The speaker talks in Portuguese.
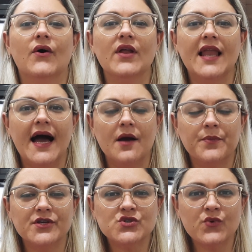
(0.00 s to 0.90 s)
Olá,
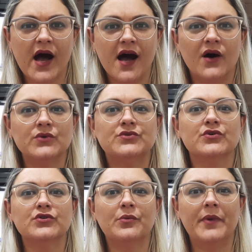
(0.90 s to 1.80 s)
pessoal,
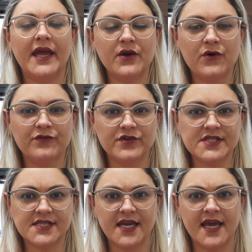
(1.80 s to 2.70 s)
tudo bem com
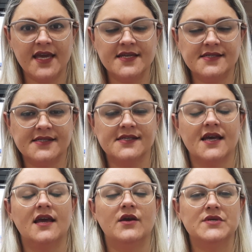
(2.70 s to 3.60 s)
vocês?
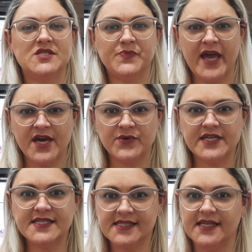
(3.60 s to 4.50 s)
Eu espero
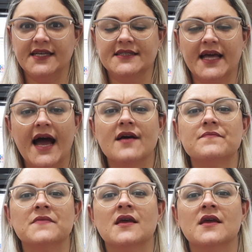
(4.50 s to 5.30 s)
que sim, tá?